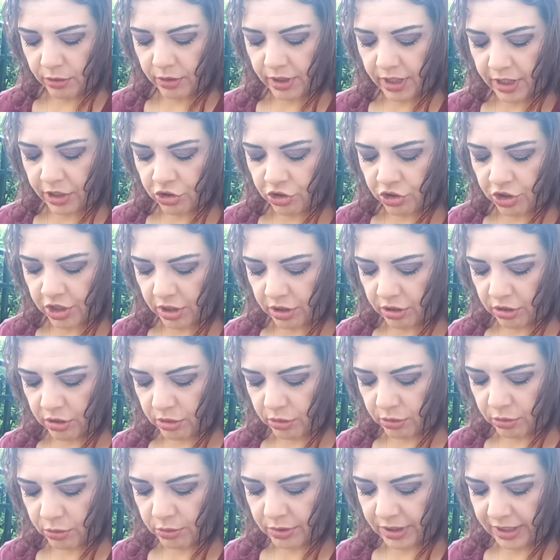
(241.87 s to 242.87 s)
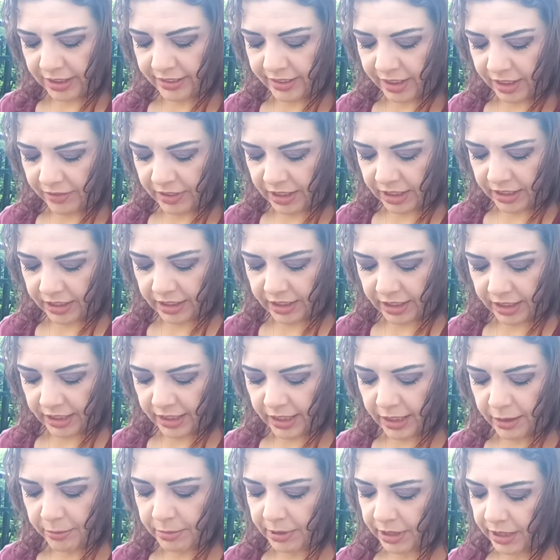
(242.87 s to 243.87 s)
Ora cerco una
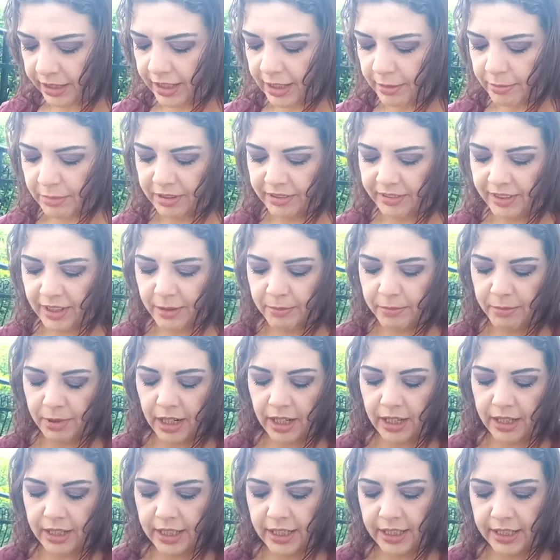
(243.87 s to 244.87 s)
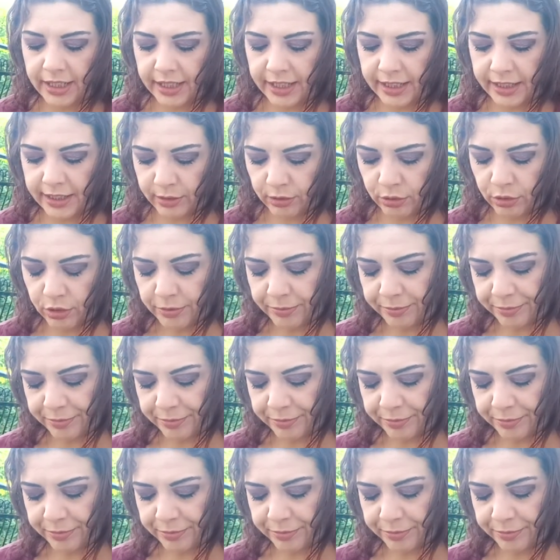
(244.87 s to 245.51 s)
salviettina perché mi sembra il caso